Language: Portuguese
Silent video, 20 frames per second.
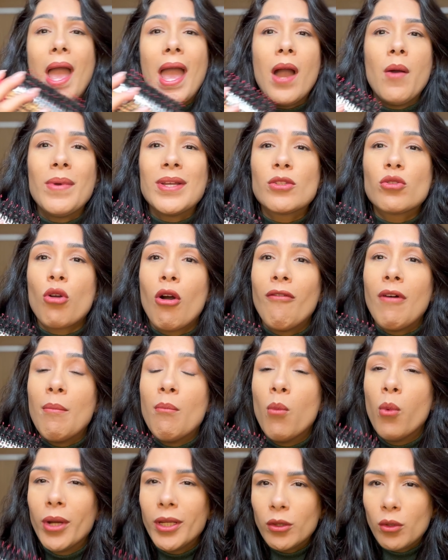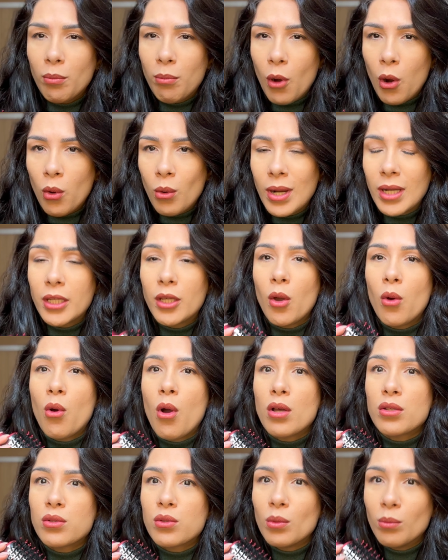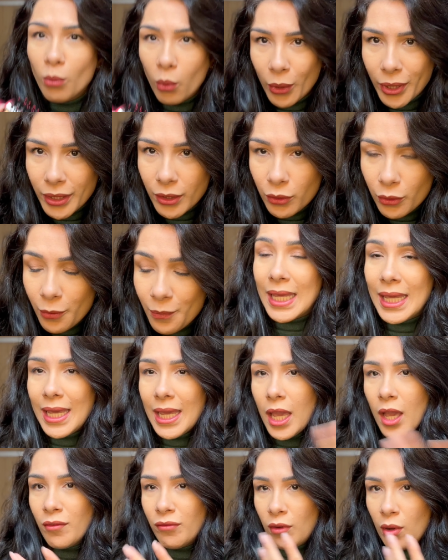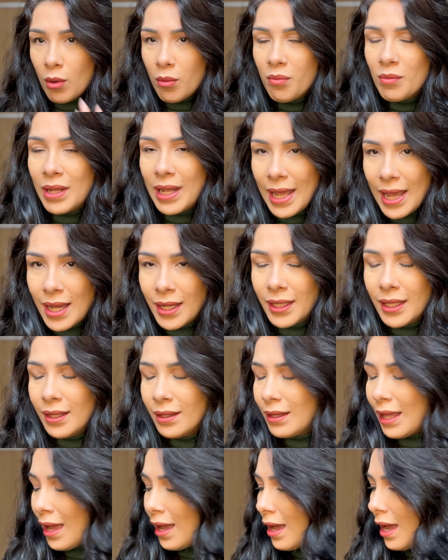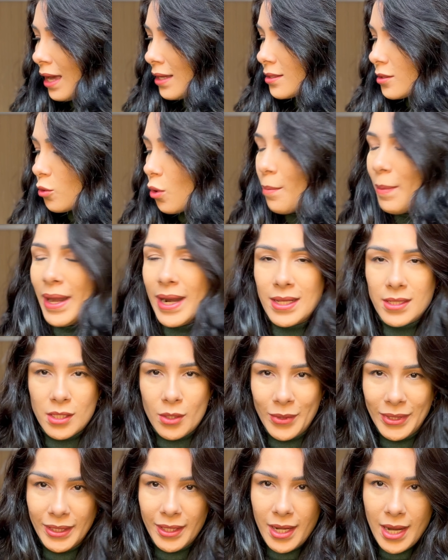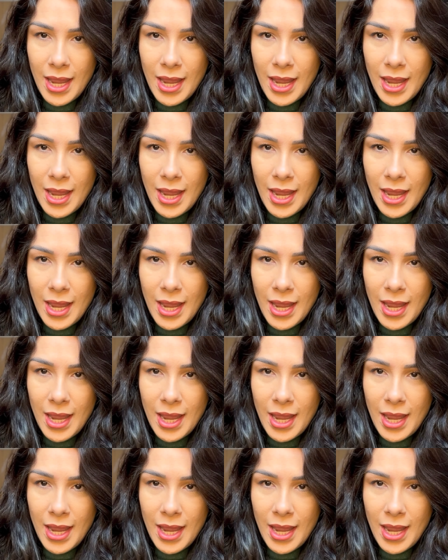é uma escova muito boa, que eu gosto muito. E eu vou ler aqui, tá, as comparações entre